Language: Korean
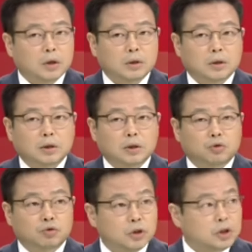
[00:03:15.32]
그
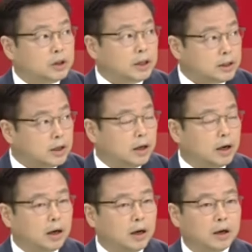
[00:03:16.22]
유저층
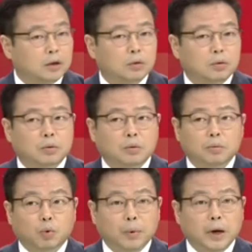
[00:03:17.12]
자체가
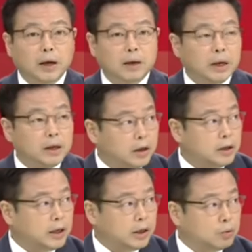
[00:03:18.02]
또 모바일만 있는
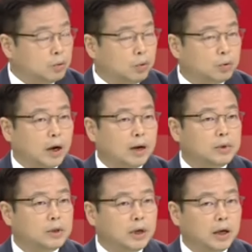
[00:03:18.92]
것이 아니고 또
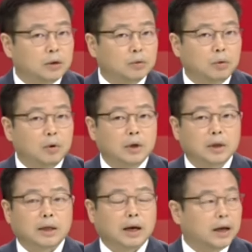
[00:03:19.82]
RPG가 아니고
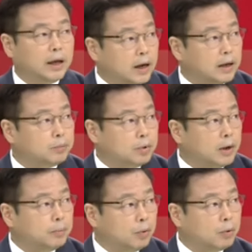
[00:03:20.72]
다양한
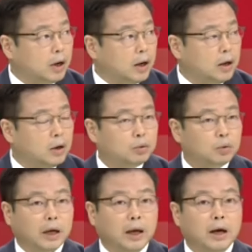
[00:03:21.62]
플랫폼과
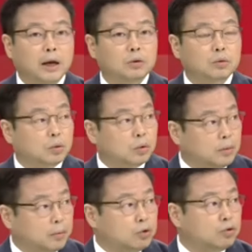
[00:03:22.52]
또 다양한 또
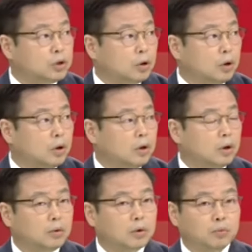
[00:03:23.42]
매출처
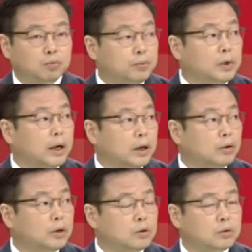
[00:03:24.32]
북미나
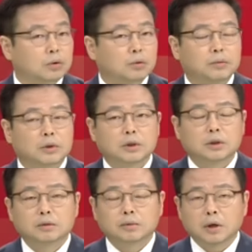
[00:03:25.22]
이런 데서 좀
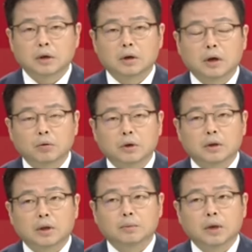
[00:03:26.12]
지금 흥행을 하고
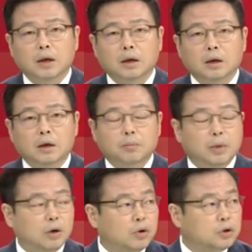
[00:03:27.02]
있기 때문에
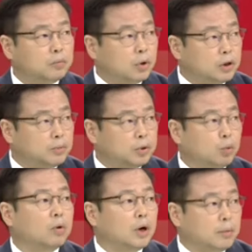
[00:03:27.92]
밸류에이션
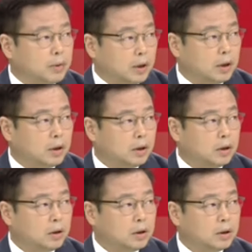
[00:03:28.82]
멀티플이 올라갑니다.
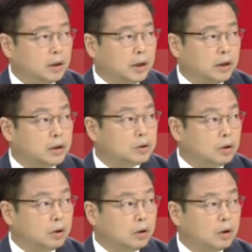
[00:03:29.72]
예,
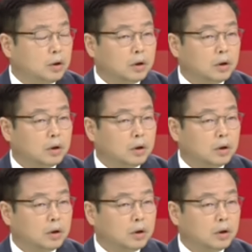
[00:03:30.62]
그래서